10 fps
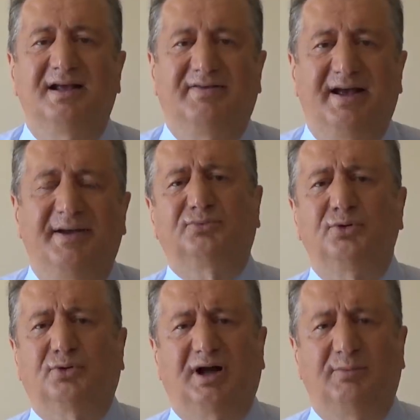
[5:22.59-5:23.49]
ve
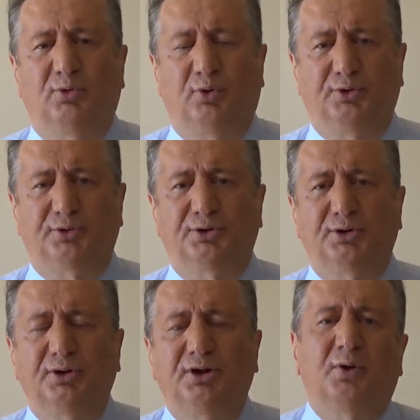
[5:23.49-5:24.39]
Türk
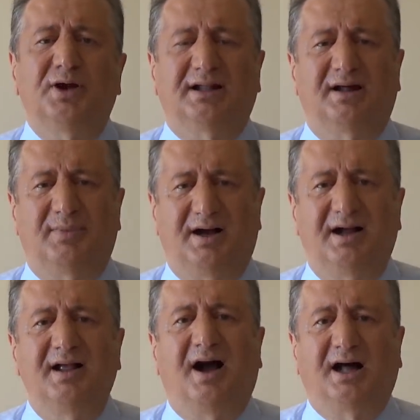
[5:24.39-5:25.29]
kamuoyunu
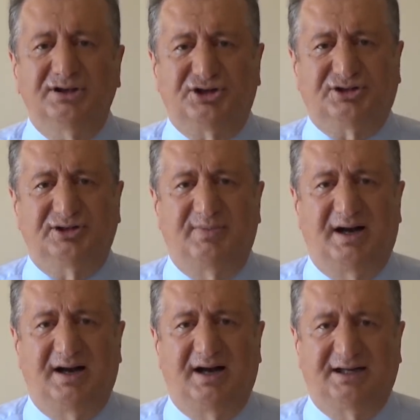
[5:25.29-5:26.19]
oyalama,
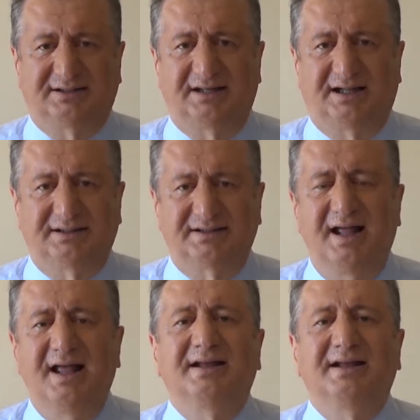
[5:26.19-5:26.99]
alıştırma adınadır.